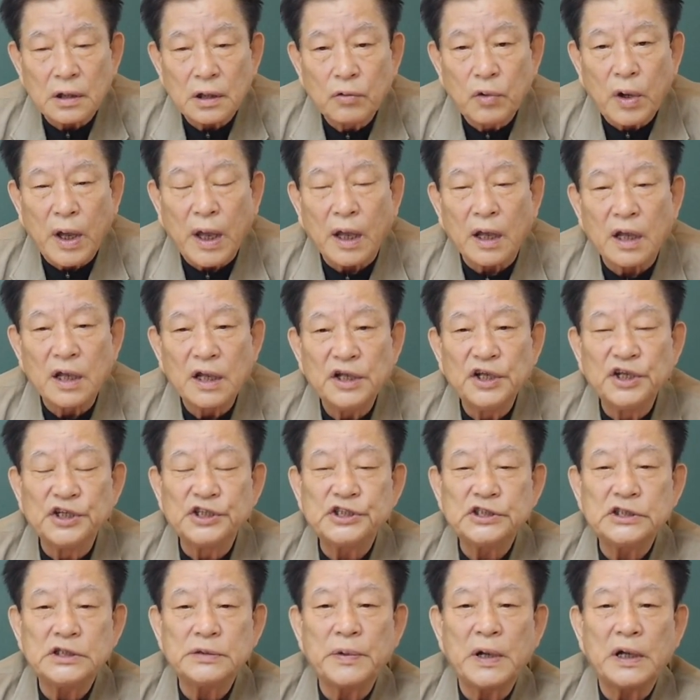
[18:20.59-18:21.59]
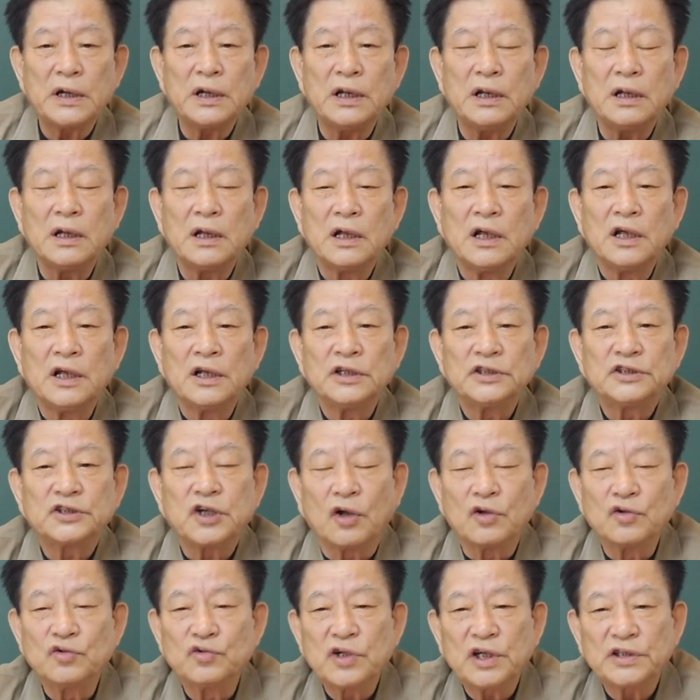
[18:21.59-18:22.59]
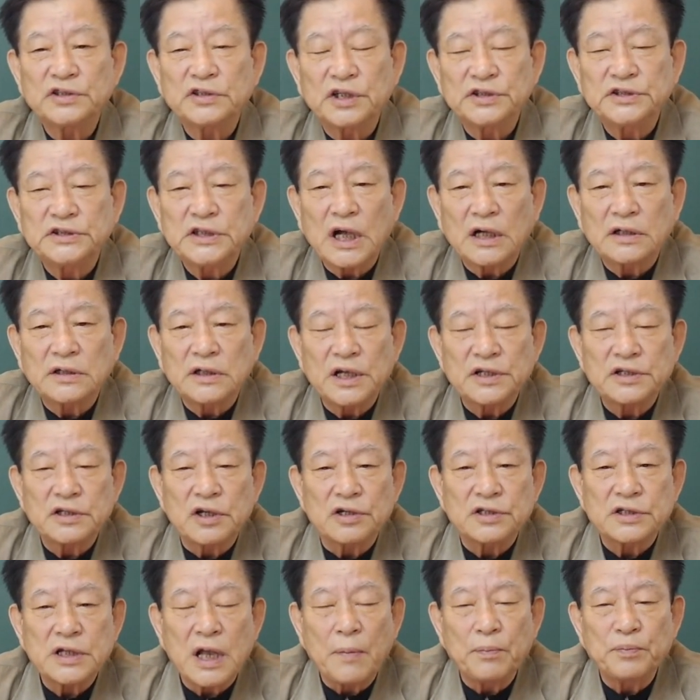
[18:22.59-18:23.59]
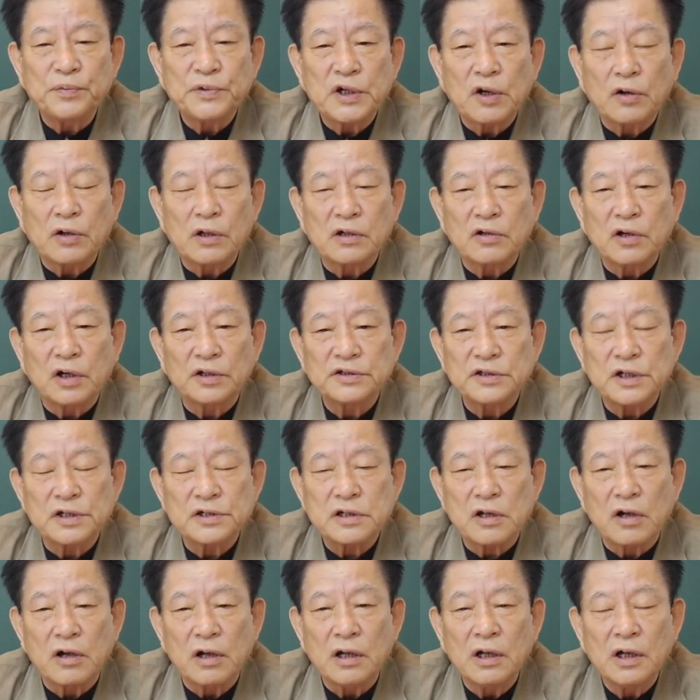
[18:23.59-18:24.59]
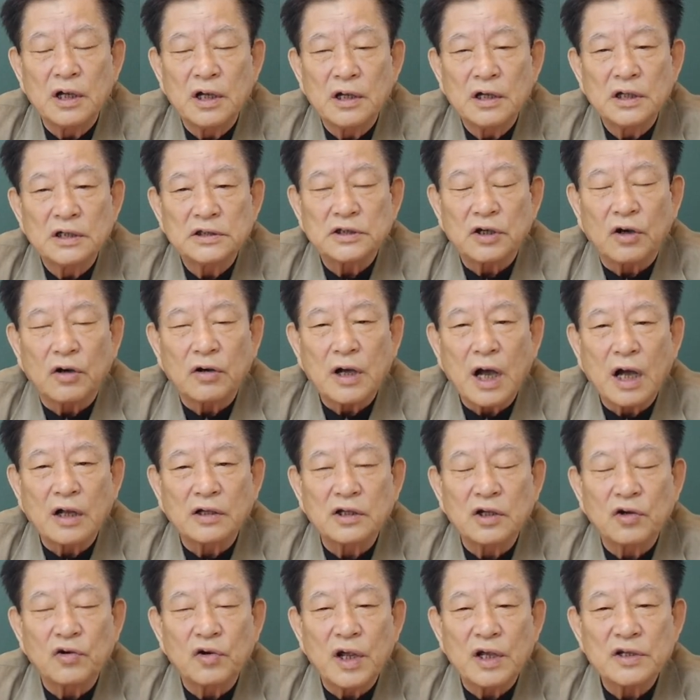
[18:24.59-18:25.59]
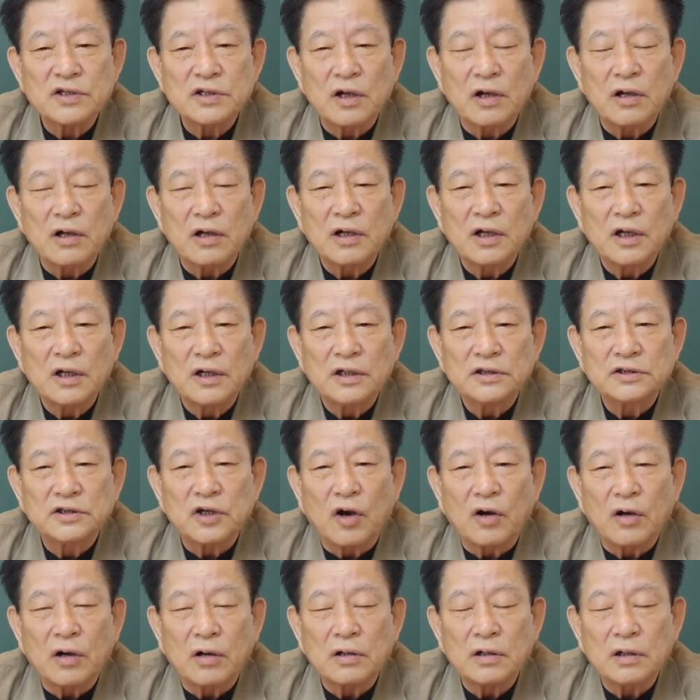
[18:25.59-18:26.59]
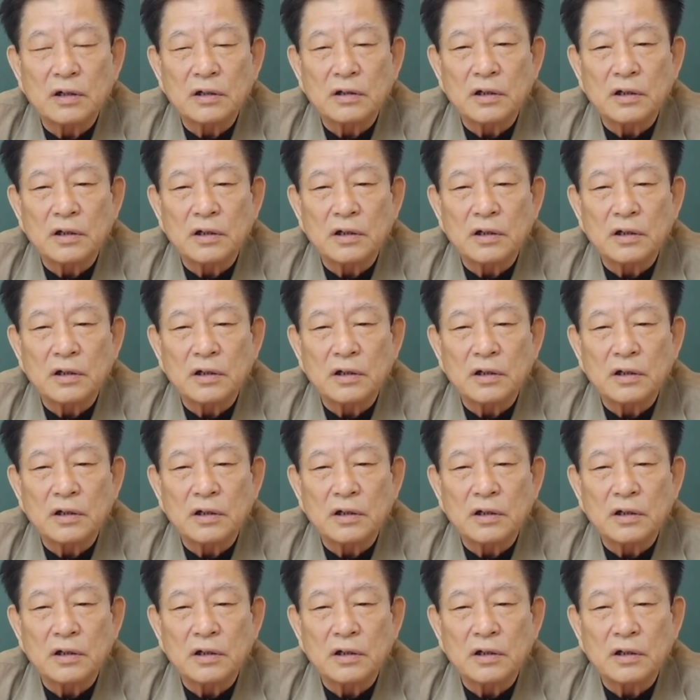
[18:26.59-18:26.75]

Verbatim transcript: 왜? 이 시집안이 전주에서 시작돼서 삼척을 거쳐서 저 강릉으로 해서 저